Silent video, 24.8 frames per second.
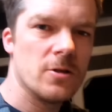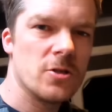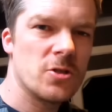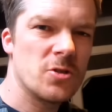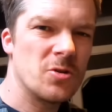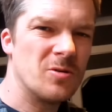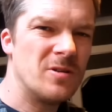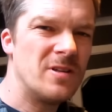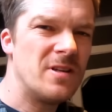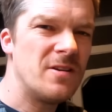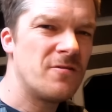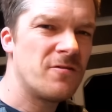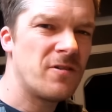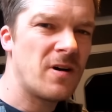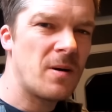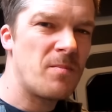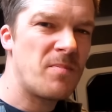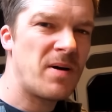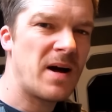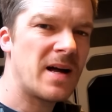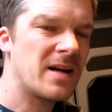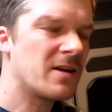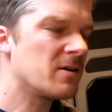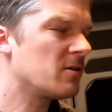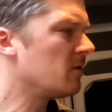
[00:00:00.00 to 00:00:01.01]
Schon die
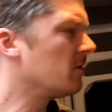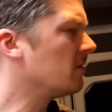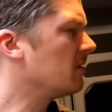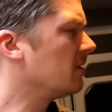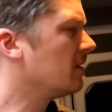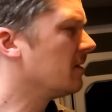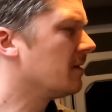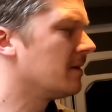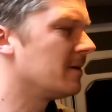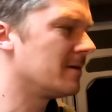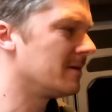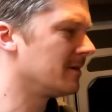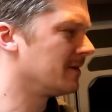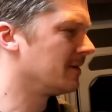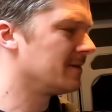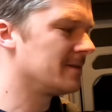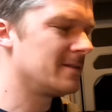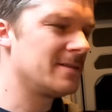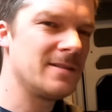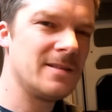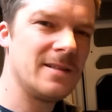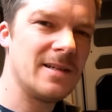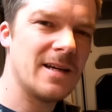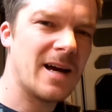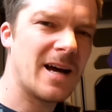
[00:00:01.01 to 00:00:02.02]
Verpackung,
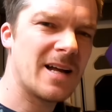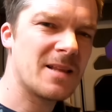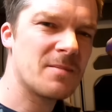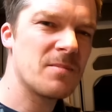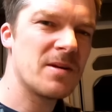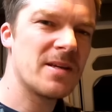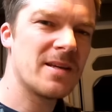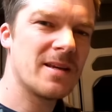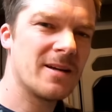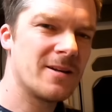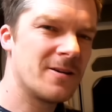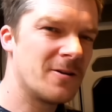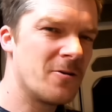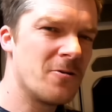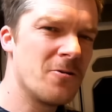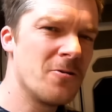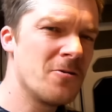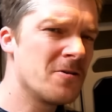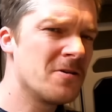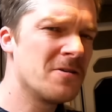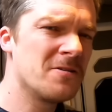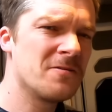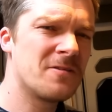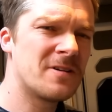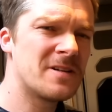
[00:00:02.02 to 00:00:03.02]
die hat mich an
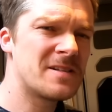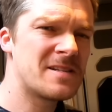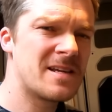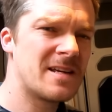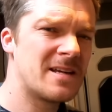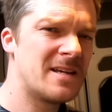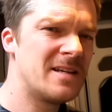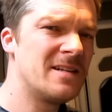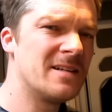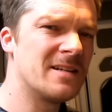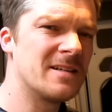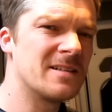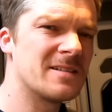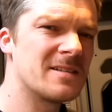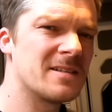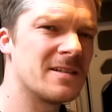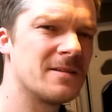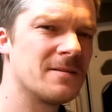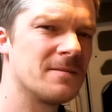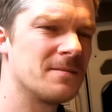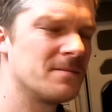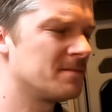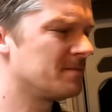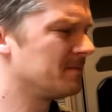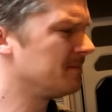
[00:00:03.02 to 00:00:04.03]
irgendwas erinnert.
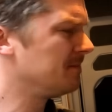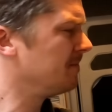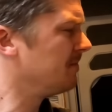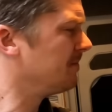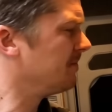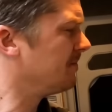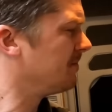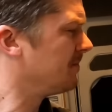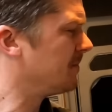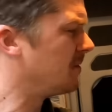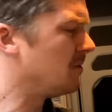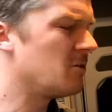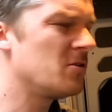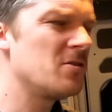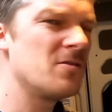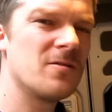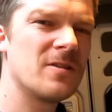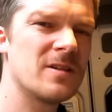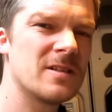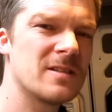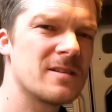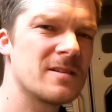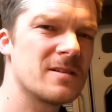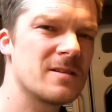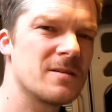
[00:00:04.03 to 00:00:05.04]

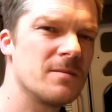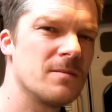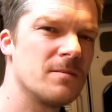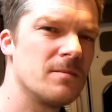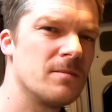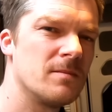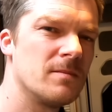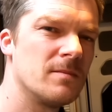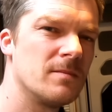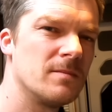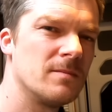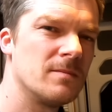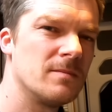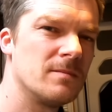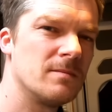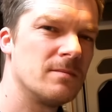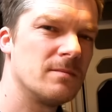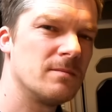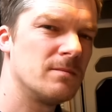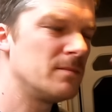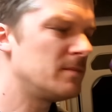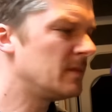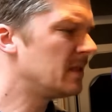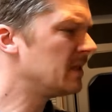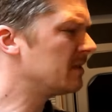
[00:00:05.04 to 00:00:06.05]
Irgendwas
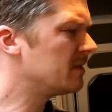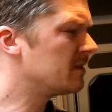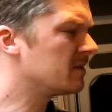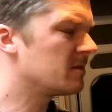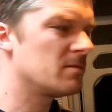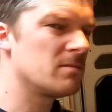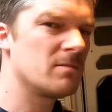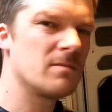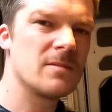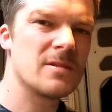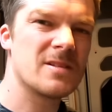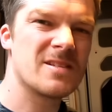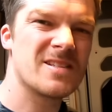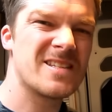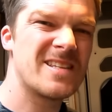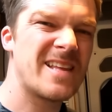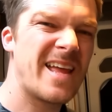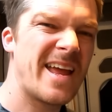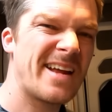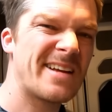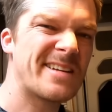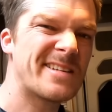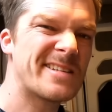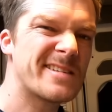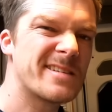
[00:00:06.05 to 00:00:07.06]
mit
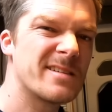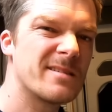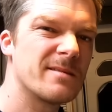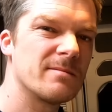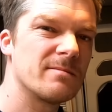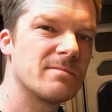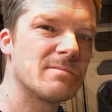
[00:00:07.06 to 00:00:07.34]
Snacks.